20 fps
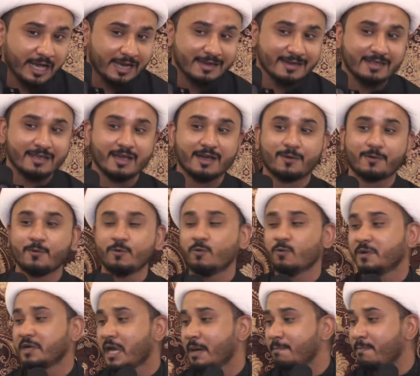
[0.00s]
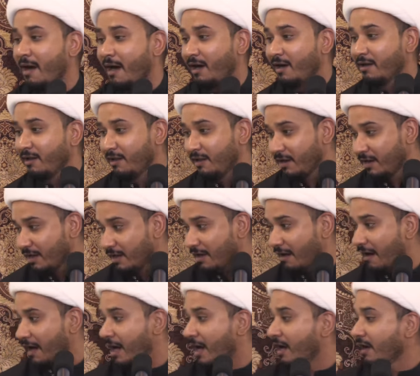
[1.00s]
أن يكون بعلا
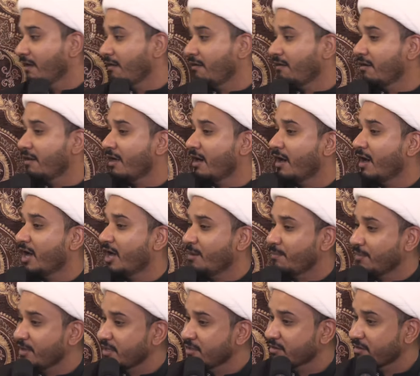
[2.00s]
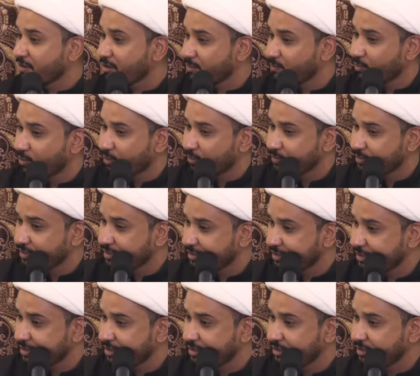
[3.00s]
لها إلا أمير
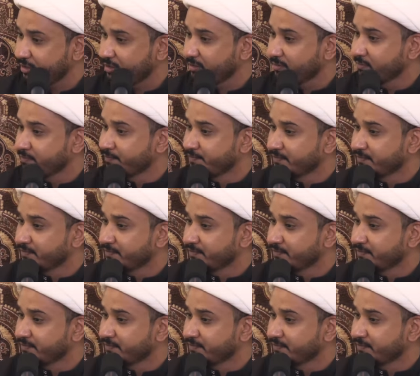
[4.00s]
المؤمنين